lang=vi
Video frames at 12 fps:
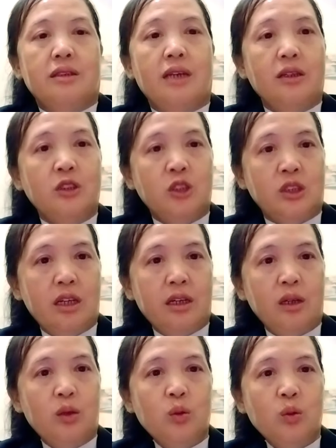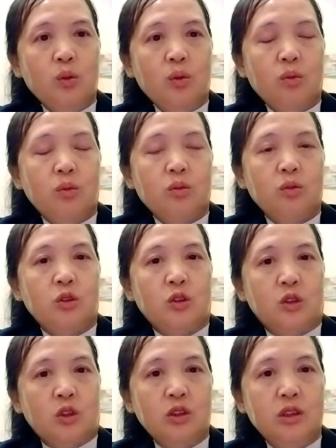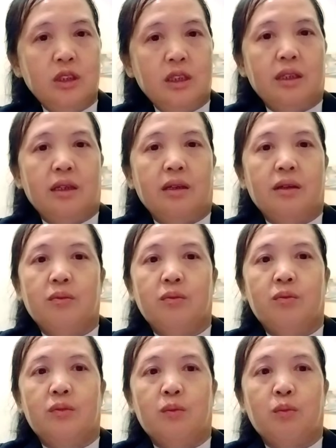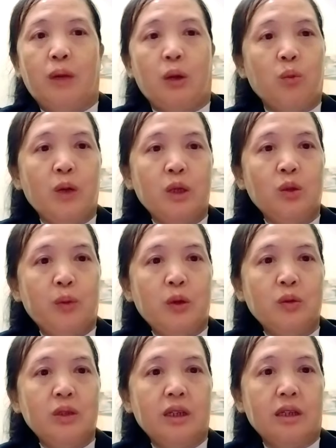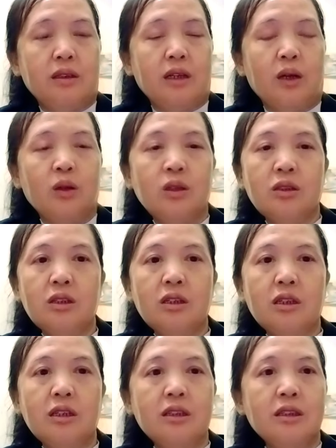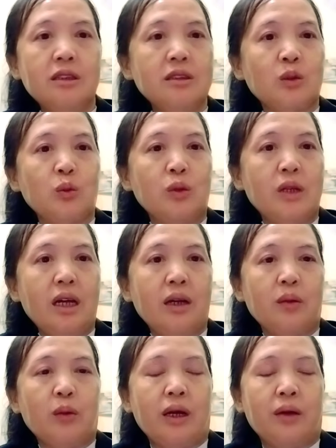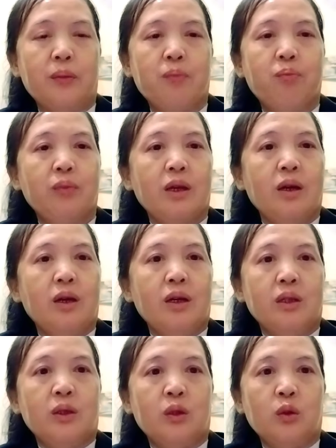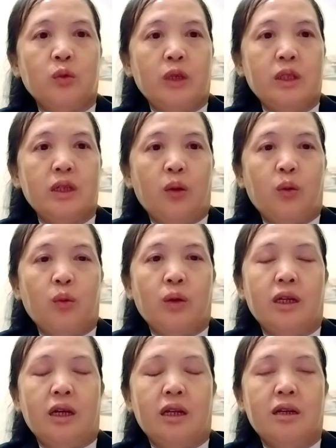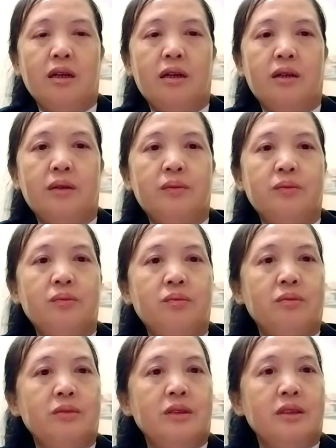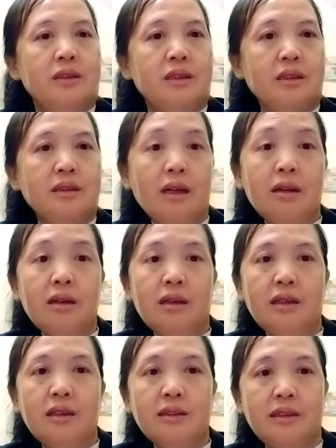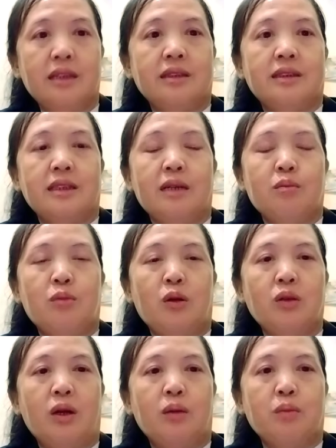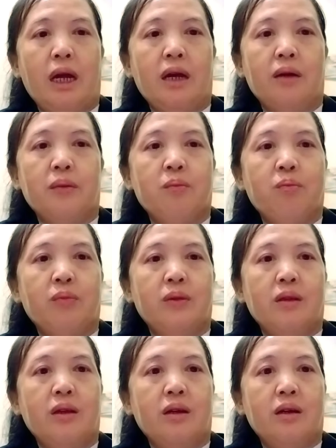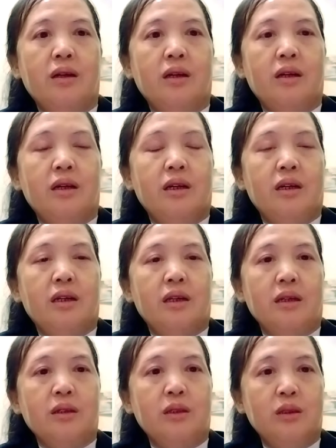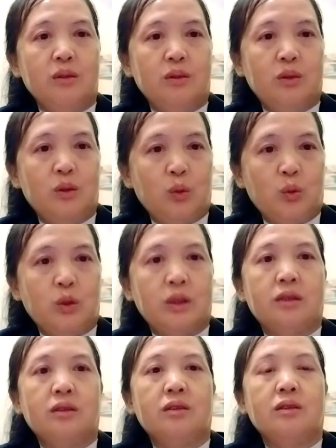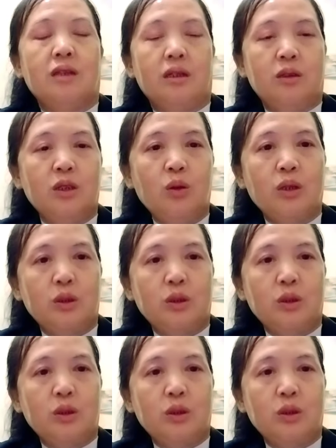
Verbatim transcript: chỉ là xí là lu chú gì mà cũng mới tu phong dư hay tiệt ô tu nâng và tu vinh dầu và nè nó chớ chớ chỉ chỉ nâng mong nó mà lời tu lời đâu